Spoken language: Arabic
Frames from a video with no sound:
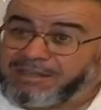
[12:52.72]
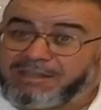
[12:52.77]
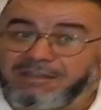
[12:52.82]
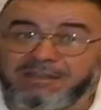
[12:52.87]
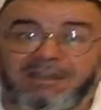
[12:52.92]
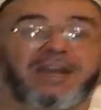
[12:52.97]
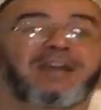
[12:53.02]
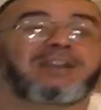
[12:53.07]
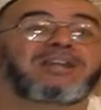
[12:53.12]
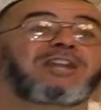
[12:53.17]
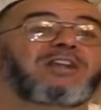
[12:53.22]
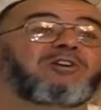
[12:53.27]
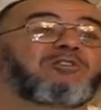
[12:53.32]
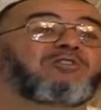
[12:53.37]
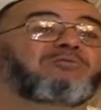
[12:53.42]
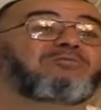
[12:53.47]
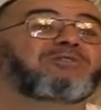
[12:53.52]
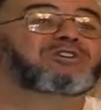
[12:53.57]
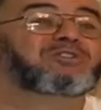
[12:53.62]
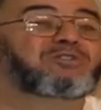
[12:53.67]
كان
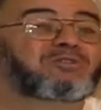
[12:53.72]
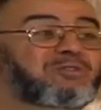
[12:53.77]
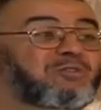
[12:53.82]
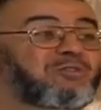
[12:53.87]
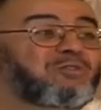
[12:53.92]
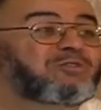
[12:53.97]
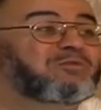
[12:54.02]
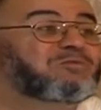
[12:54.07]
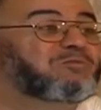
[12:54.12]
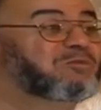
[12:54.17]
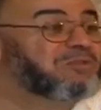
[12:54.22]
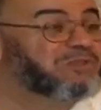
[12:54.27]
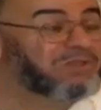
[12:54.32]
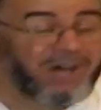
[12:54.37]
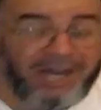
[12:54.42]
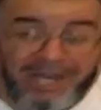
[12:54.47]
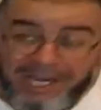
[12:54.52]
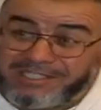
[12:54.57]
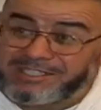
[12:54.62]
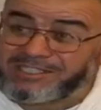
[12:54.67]
له مشروع
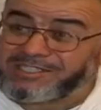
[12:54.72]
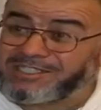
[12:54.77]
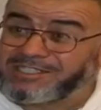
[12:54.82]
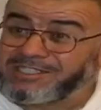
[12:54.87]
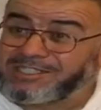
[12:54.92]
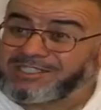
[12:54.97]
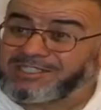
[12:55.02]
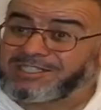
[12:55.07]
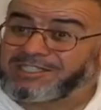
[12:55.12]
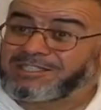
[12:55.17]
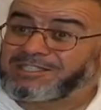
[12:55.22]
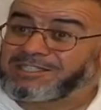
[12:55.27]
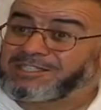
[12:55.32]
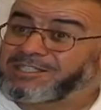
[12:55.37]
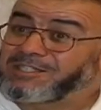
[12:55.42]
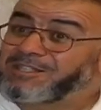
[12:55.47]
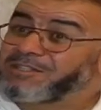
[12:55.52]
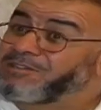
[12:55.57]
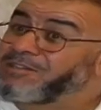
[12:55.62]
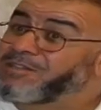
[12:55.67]
مضاد
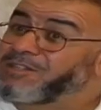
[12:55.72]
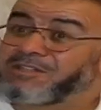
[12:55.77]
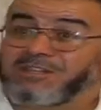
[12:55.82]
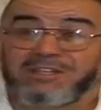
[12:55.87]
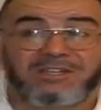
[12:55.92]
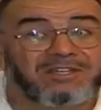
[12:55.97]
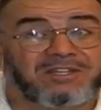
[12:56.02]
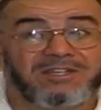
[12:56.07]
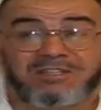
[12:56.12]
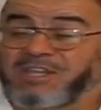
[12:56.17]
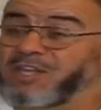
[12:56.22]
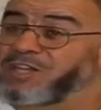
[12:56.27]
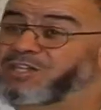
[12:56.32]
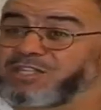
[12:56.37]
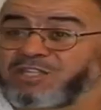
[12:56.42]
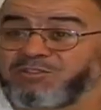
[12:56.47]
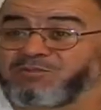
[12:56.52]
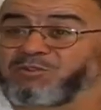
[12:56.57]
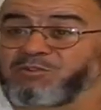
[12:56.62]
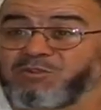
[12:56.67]

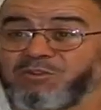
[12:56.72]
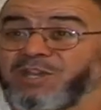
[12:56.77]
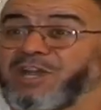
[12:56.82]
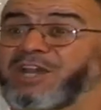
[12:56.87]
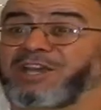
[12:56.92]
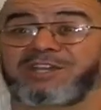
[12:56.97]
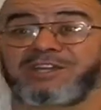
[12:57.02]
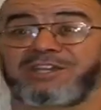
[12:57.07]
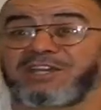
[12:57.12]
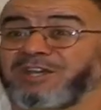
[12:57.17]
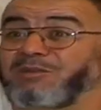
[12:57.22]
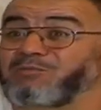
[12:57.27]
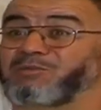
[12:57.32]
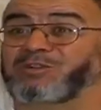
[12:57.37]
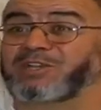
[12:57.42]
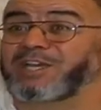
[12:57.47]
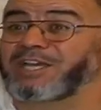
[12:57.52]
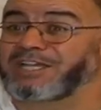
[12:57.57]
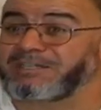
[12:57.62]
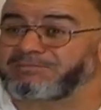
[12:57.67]
تكشفه
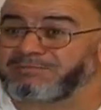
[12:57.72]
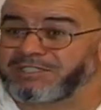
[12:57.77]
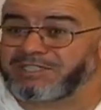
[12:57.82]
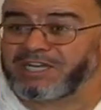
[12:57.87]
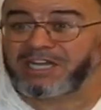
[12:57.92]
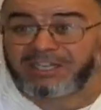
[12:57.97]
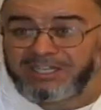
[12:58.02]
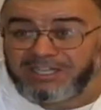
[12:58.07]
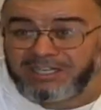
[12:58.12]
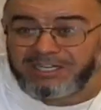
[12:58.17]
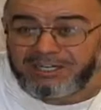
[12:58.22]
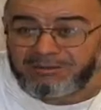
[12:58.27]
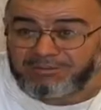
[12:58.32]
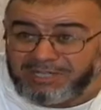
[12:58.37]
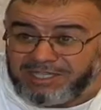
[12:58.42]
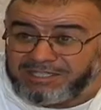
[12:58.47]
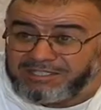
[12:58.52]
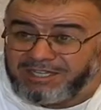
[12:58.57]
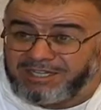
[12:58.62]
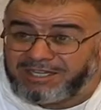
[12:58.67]
الأيام دائما أخيرا
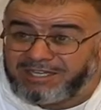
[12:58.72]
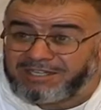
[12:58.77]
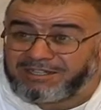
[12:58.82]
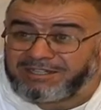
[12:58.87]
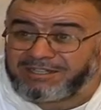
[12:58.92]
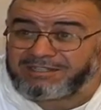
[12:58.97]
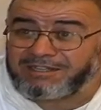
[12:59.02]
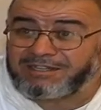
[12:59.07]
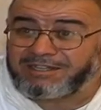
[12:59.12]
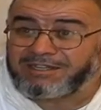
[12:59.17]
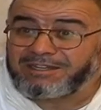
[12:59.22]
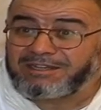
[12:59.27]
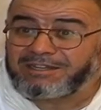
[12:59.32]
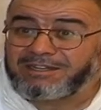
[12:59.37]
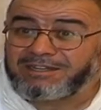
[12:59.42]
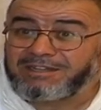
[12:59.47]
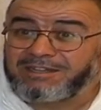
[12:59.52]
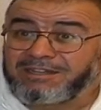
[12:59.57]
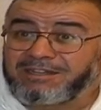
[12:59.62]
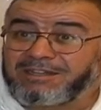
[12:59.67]
وليس آخرا
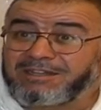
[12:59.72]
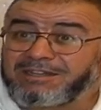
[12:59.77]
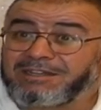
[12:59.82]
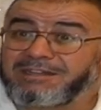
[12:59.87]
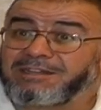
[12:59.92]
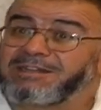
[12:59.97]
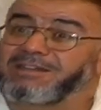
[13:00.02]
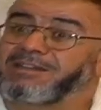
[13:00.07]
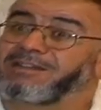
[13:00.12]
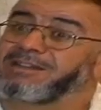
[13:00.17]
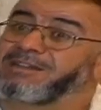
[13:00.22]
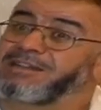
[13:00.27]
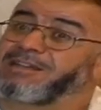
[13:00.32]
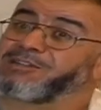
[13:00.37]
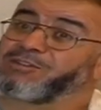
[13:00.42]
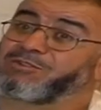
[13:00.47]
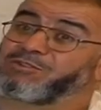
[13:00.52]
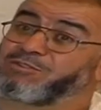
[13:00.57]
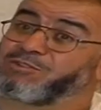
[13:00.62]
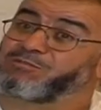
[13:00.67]

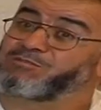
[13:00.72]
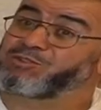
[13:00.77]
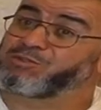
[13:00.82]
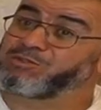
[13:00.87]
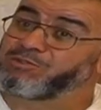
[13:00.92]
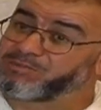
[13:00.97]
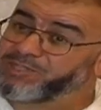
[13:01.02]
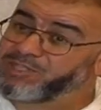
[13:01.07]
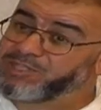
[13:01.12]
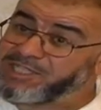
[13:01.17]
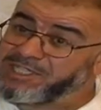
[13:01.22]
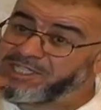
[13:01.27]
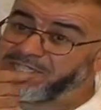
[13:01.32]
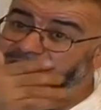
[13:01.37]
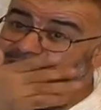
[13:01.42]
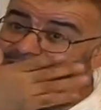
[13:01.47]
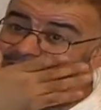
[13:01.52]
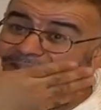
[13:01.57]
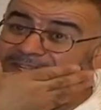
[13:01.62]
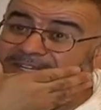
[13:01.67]
أن نعم تشوفسكي
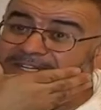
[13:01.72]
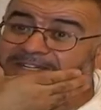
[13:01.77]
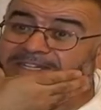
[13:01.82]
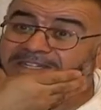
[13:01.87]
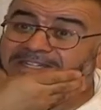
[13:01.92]
قال